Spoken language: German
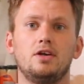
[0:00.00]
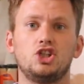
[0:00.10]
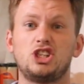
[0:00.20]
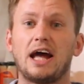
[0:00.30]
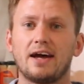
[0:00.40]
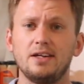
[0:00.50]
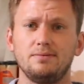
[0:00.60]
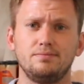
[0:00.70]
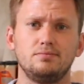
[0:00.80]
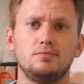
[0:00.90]

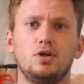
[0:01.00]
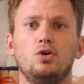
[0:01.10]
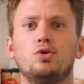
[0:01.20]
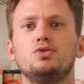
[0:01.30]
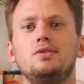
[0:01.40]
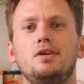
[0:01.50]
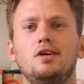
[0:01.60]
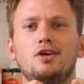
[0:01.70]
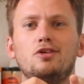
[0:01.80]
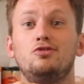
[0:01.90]
Starre und
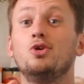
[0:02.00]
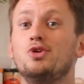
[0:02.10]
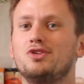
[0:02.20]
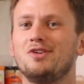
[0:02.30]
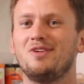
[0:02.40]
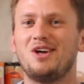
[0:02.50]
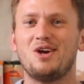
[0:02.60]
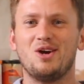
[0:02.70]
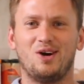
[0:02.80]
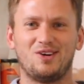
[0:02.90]
Flucht.
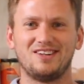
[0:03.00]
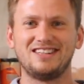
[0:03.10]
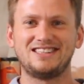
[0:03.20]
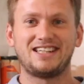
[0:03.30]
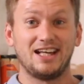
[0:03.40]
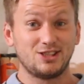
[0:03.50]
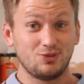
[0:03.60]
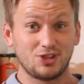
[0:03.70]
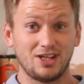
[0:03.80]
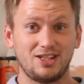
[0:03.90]
Und jetzt
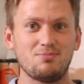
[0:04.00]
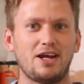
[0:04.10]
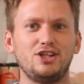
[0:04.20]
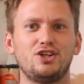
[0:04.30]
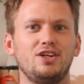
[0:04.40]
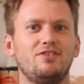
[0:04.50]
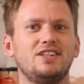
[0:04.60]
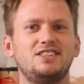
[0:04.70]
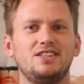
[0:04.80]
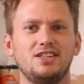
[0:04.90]
kennst du wahrscheinlich die Menschen, die,
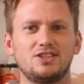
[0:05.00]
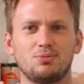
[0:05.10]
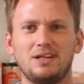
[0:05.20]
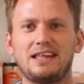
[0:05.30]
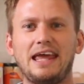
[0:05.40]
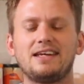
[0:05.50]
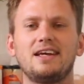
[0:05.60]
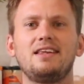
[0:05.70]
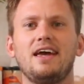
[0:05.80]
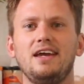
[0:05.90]
wenn sie so ein bisschen in eine Ecke
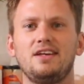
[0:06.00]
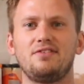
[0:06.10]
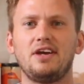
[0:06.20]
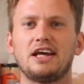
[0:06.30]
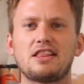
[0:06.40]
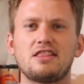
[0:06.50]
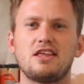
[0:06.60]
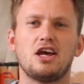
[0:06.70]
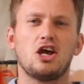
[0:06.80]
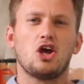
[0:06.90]
gedrängt
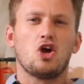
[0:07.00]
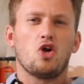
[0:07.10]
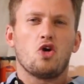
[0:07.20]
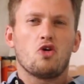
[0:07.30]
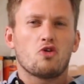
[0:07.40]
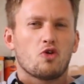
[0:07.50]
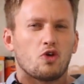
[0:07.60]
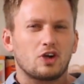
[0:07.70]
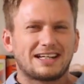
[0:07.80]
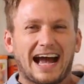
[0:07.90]
werden,
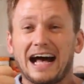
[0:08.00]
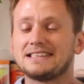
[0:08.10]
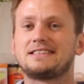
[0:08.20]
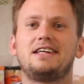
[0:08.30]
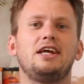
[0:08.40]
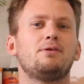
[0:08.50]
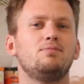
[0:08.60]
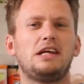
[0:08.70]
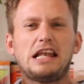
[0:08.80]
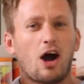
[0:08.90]
Gas
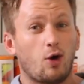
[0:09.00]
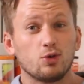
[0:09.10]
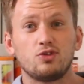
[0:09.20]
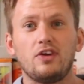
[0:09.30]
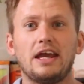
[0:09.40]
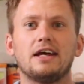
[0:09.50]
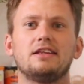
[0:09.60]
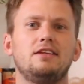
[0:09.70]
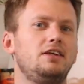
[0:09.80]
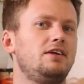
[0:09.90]
geben, die laut
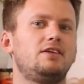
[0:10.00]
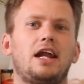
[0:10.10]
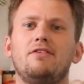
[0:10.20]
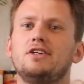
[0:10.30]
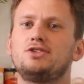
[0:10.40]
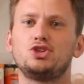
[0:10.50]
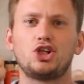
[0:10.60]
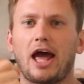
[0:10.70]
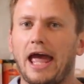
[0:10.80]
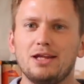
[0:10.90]
werden, die teilweise zu
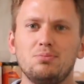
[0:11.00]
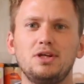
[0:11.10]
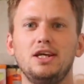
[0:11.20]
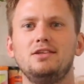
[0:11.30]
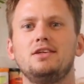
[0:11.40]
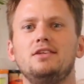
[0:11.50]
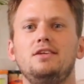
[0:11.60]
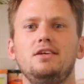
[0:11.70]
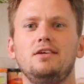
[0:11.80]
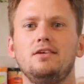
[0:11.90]
schreien beginnen,
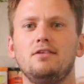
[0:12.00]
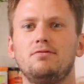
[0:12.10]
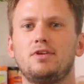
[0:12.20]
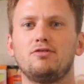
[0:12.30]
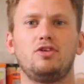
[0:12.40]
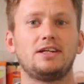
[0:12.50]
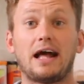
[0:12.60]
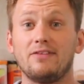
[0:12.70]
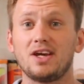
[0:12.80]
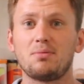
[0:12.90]
die dann vielleicht
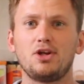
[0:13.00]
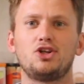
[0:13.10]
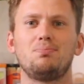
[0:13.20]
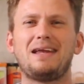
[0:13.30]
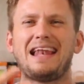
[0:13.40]
andere Menschen